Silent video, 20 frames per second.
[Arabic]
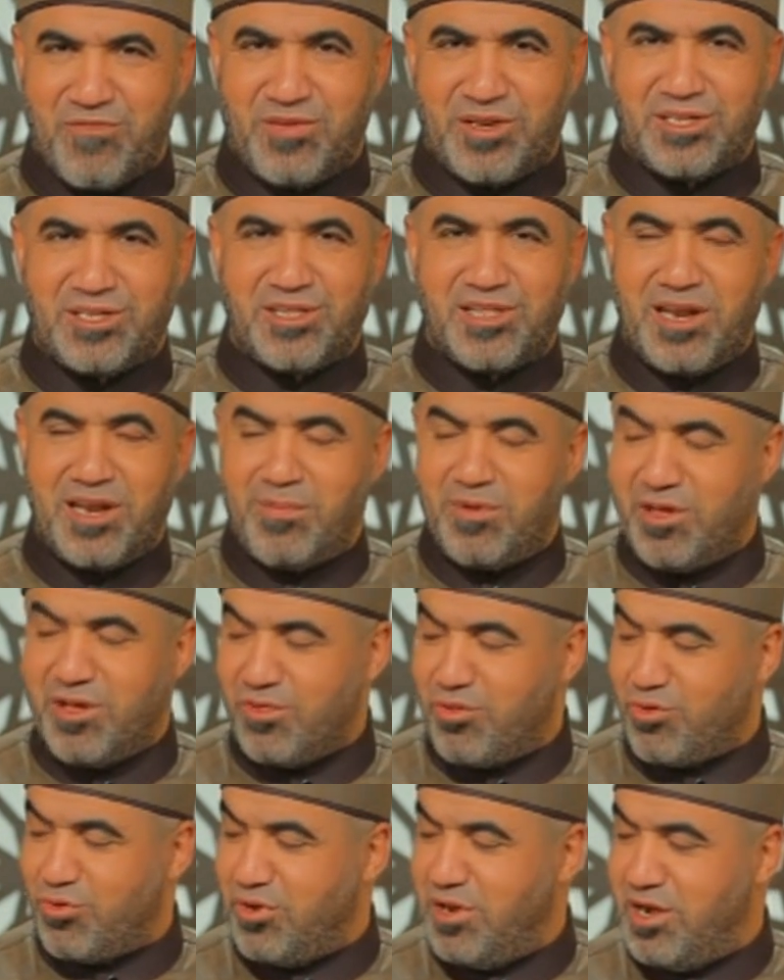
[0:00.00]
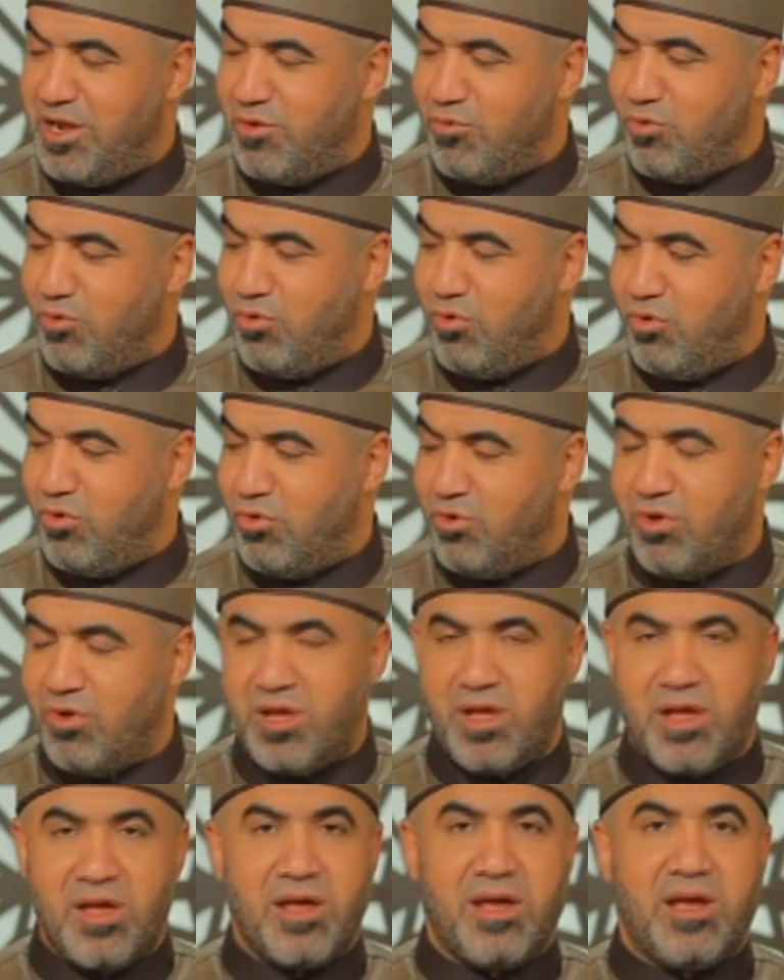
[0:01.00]
فسيدنا النبي ينظر إليه ويقول له
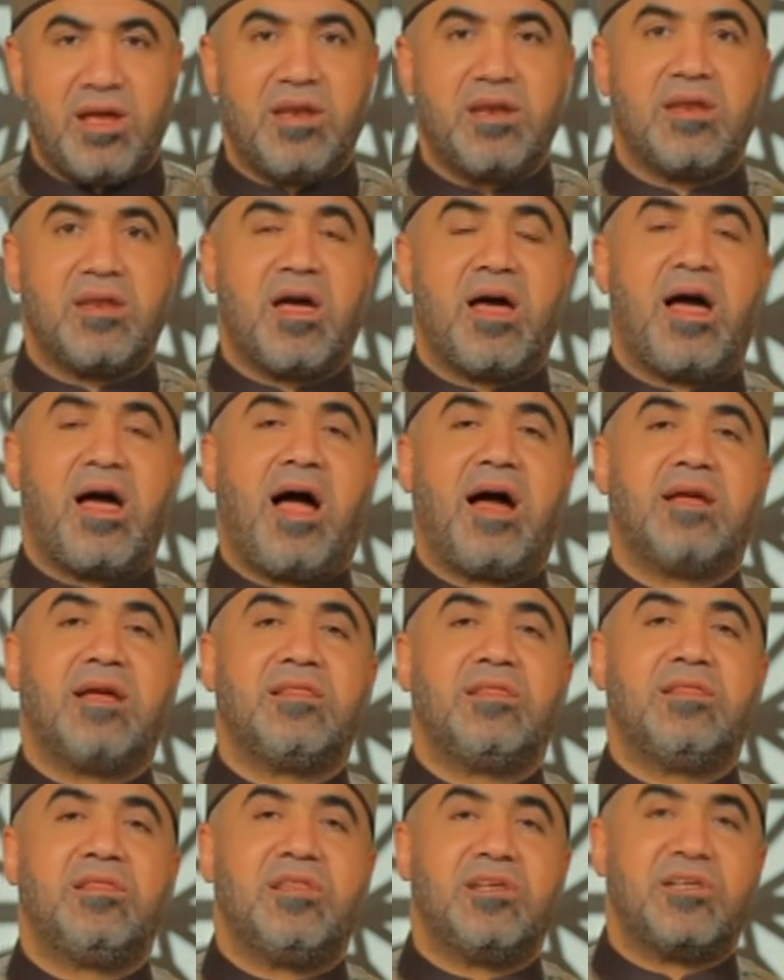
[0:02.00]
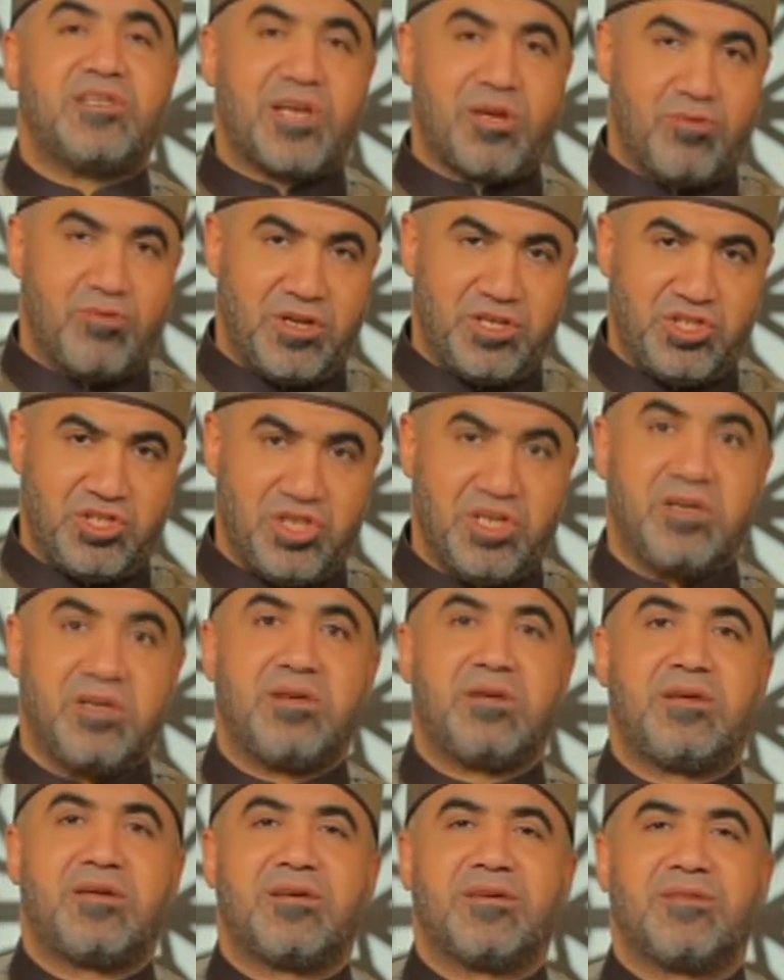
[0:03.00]
إن أحد
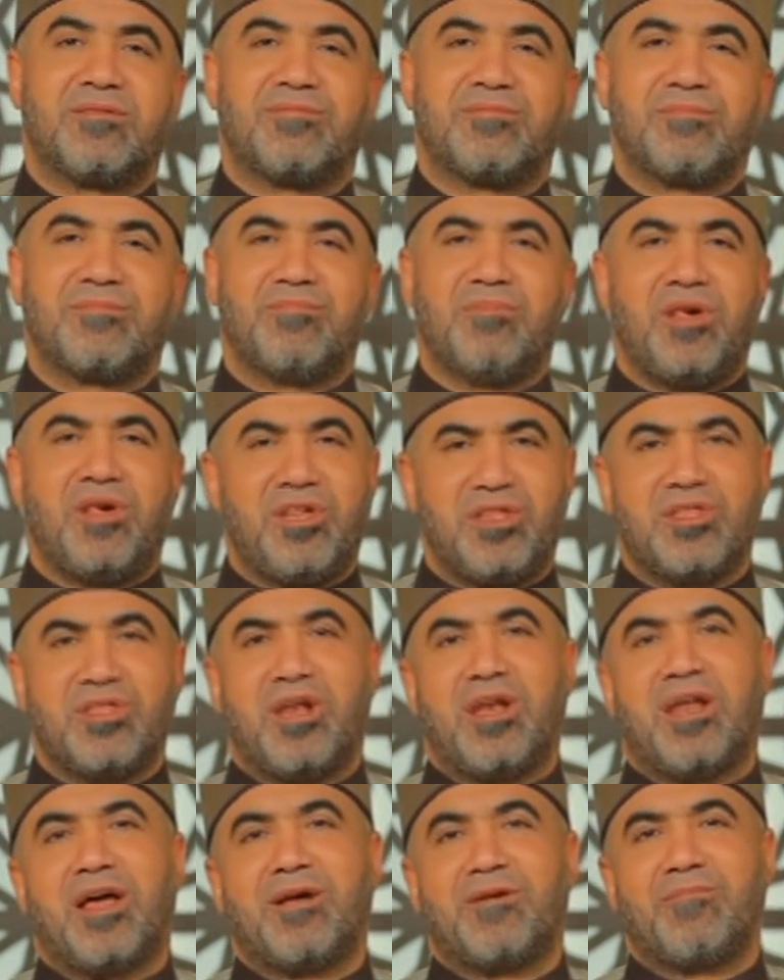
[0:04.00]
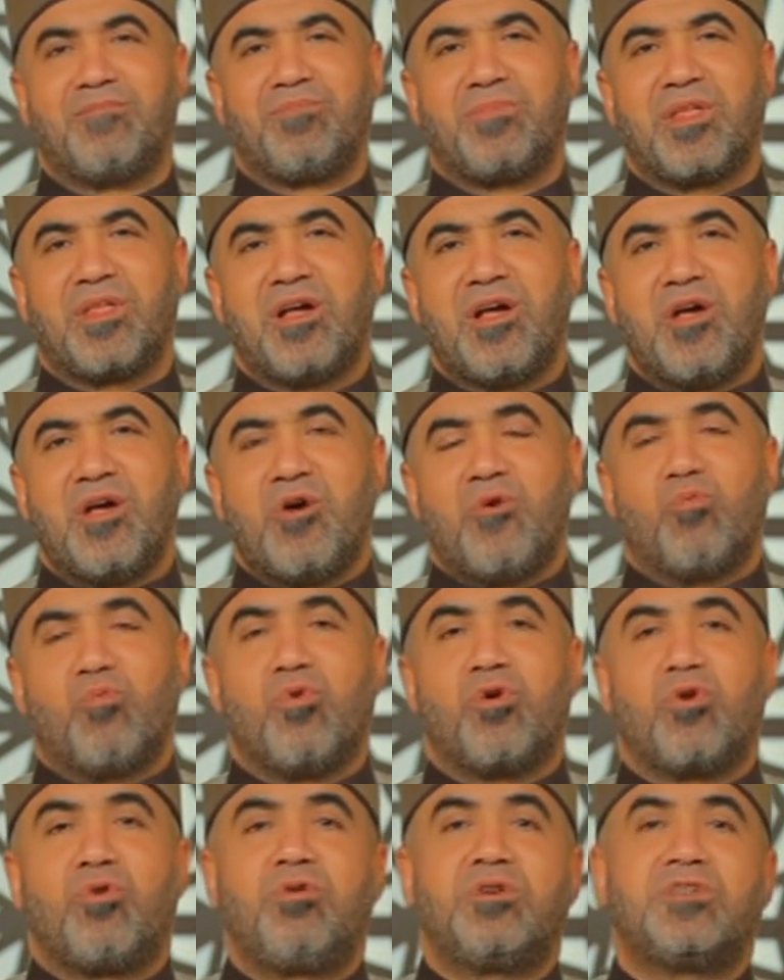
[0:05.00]
سينجيك بإذن الله
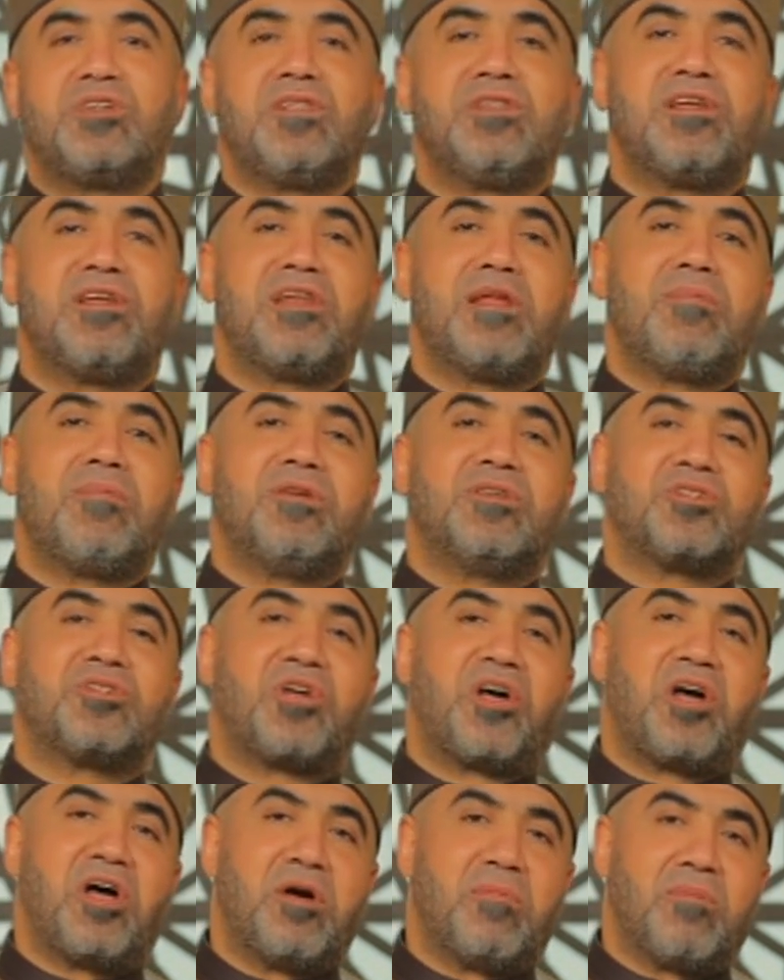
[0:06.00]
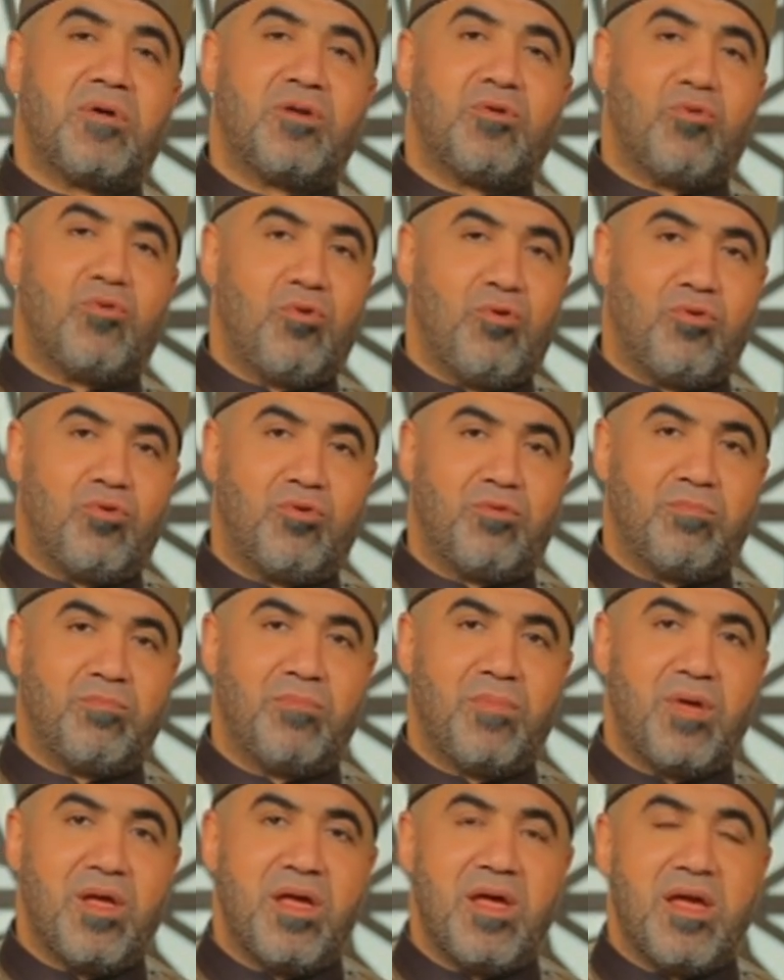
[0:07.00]
ويروح سيدنا النبي للصحابة يقول لهم
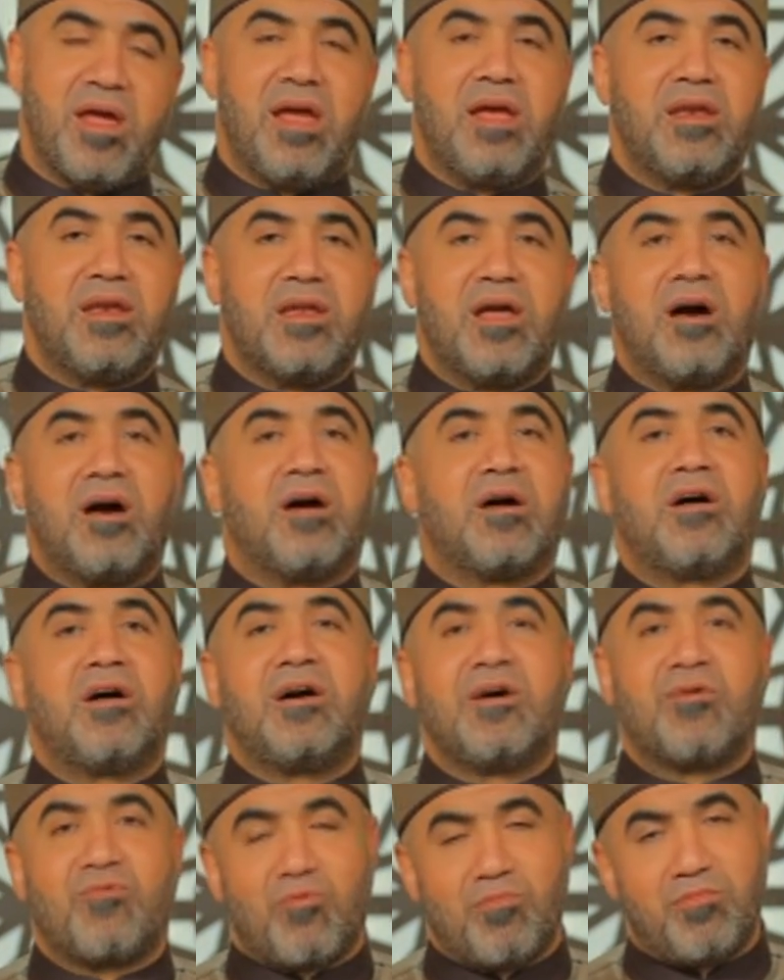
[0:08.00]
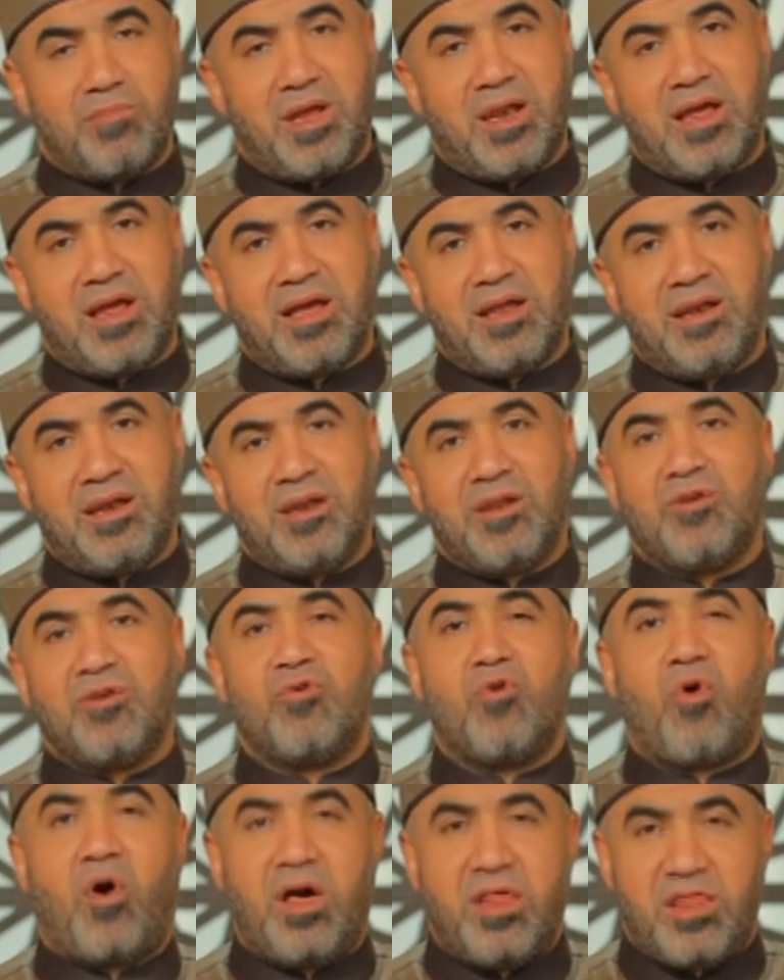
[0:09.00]
إن أخاكم بلال
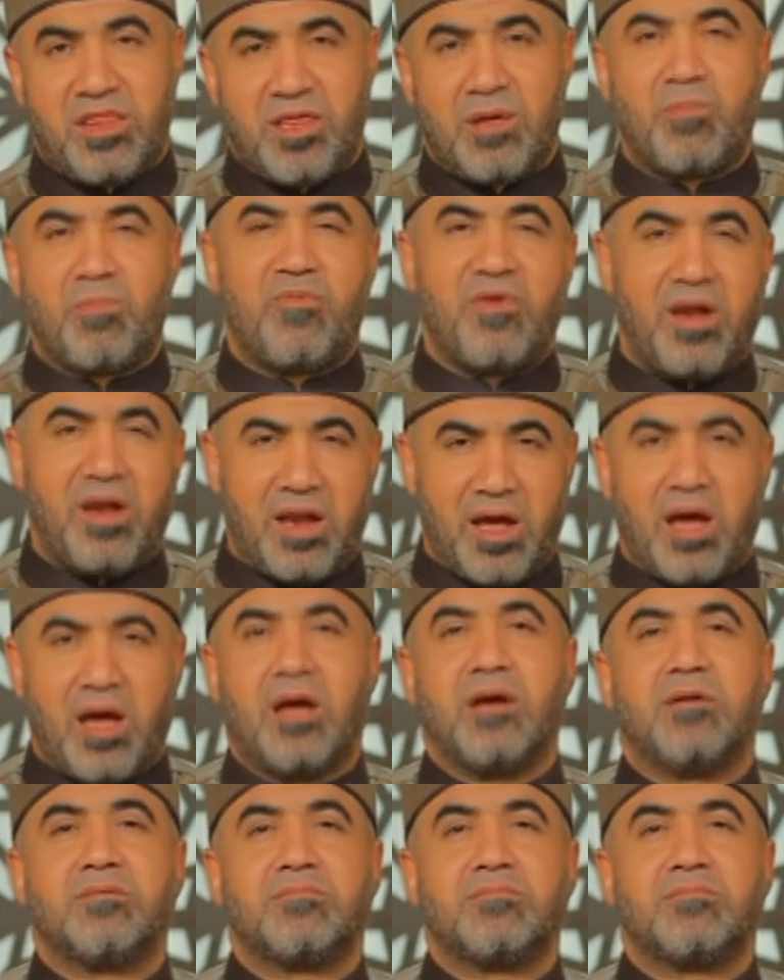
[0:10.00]
يعذب في الله